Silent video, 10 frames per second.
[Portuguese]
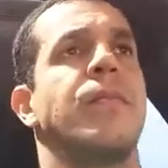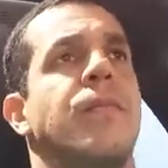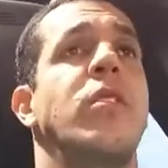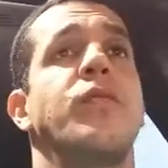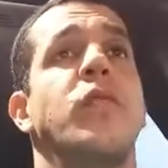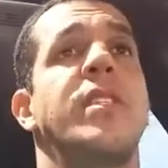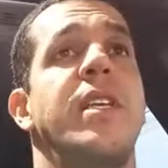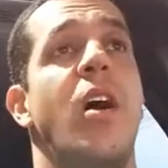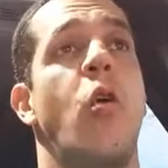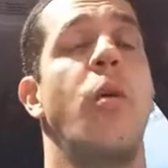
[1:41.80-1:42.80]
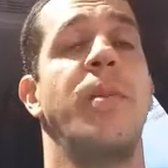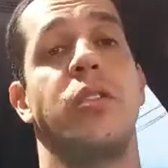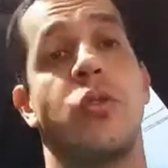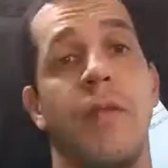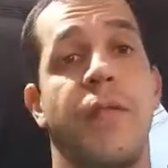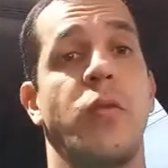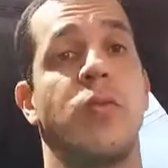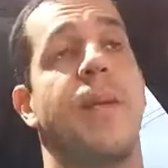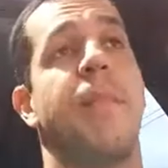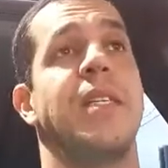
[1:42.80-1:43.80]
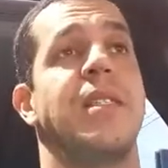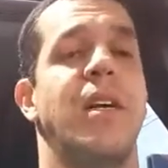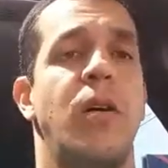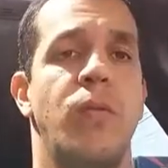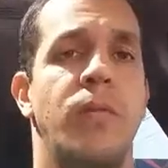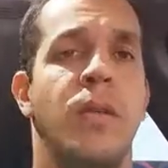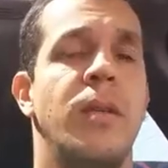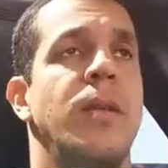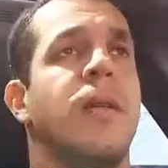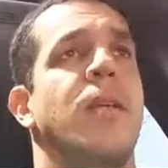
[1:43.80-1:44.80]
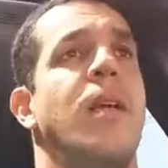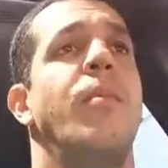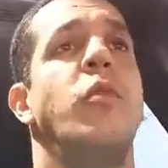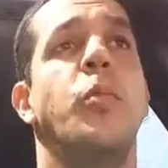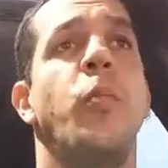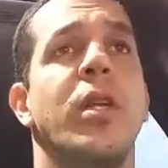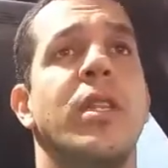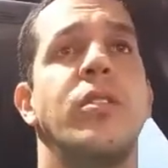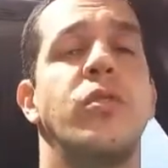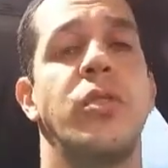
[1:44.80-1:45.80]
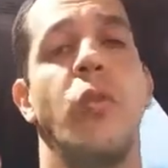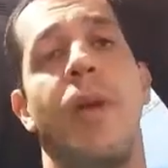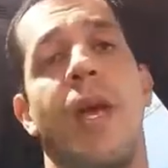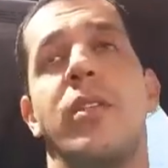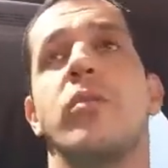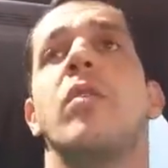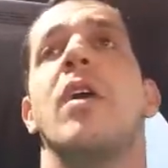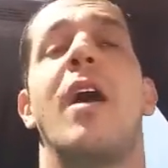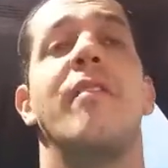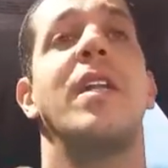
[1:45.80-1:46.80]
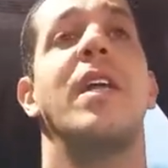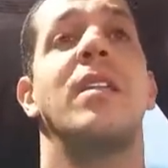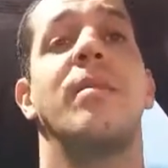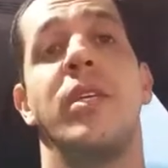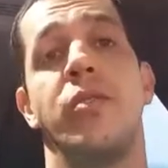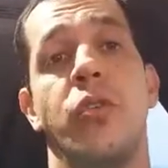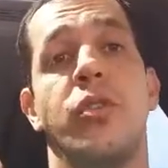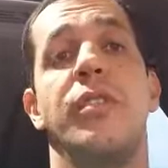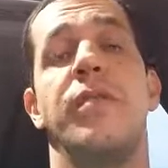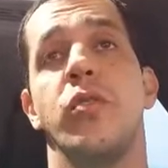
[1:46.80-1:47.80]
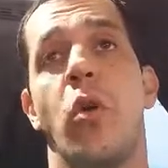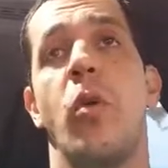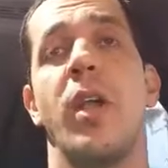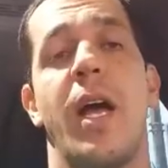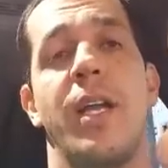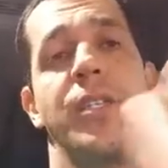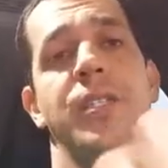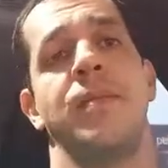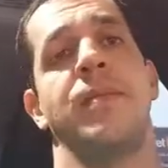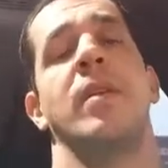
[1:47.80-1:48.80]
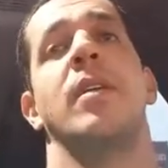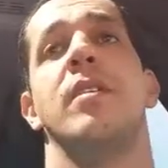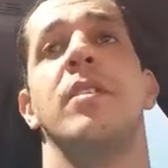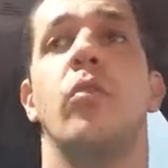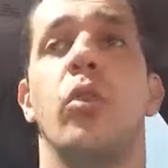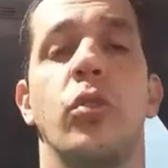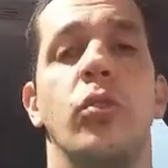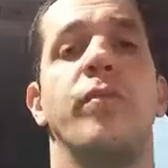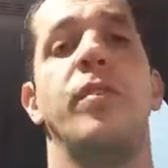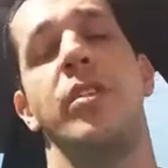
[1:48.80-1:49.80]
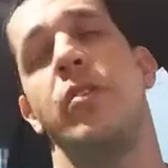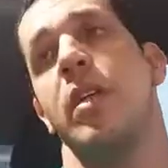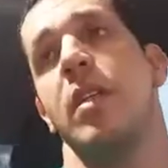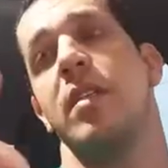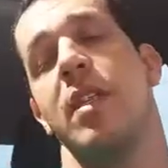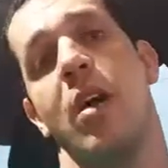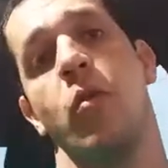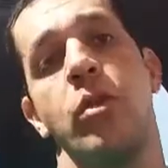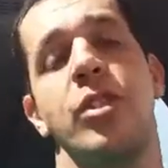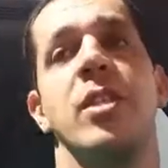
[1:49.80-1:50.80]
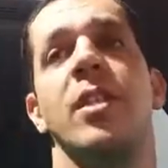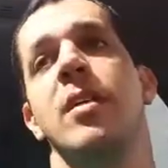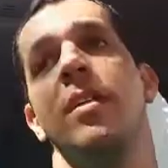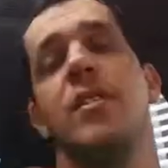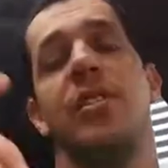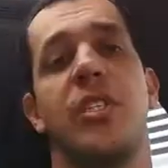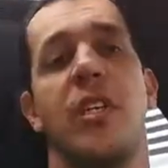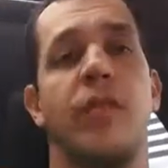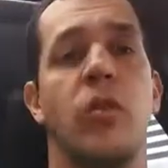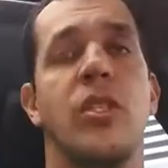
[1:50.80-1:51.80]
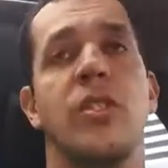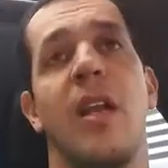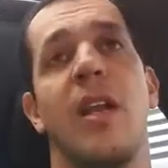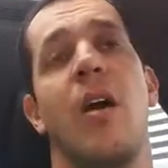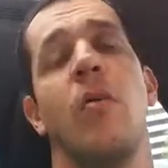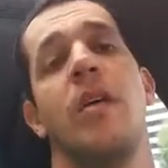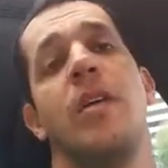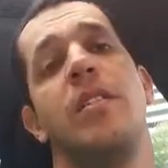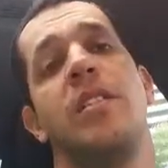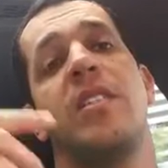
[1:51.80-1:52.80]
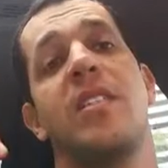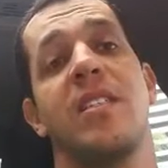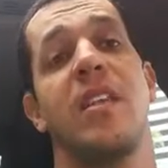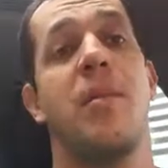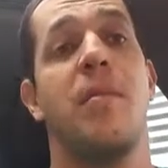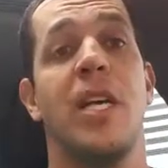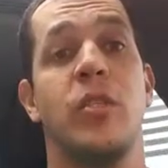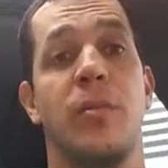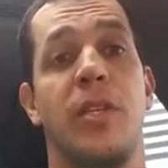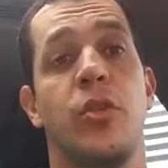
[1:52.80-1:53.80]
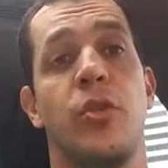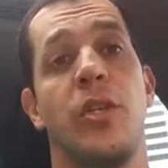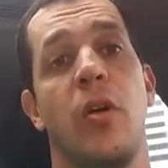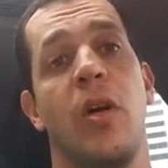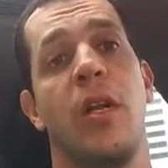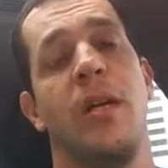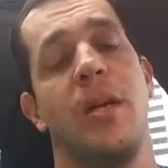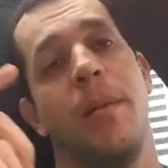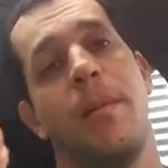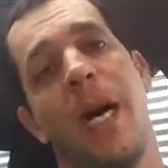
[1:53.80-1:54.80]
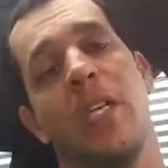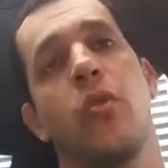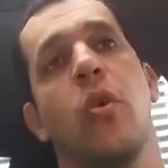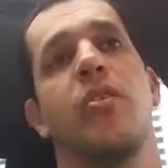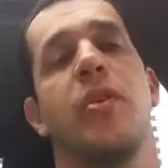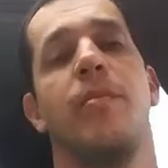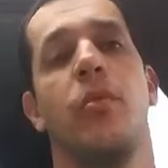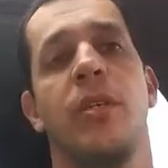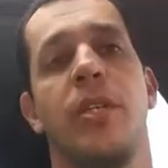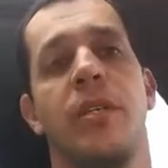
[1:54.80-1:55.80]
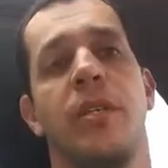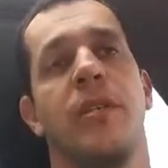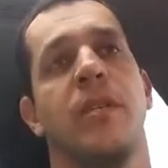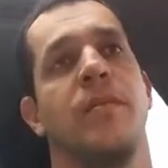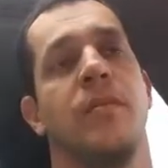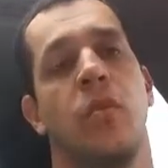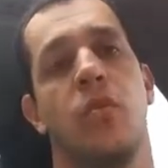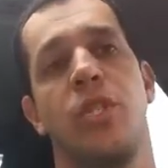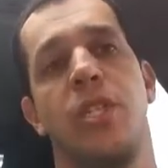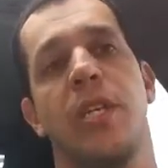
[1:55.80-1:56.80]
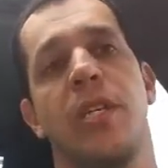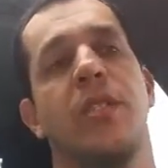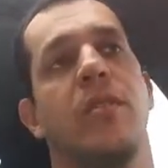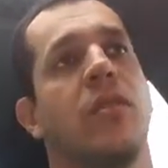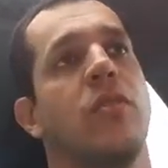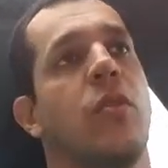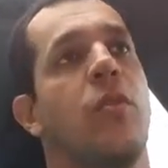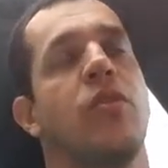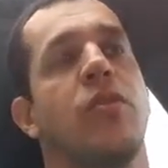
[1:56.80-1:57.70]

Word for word: Então, se você é homem e sofre com depressão, é muito importante o seu médico avaliar também os seus níveis hormonais. Se gostou do vídeo, dá uma curtida, se inscreva no nosso canal e se quiser saber mais sobre testosterona, baixa o nosso e-book com dicas sobre o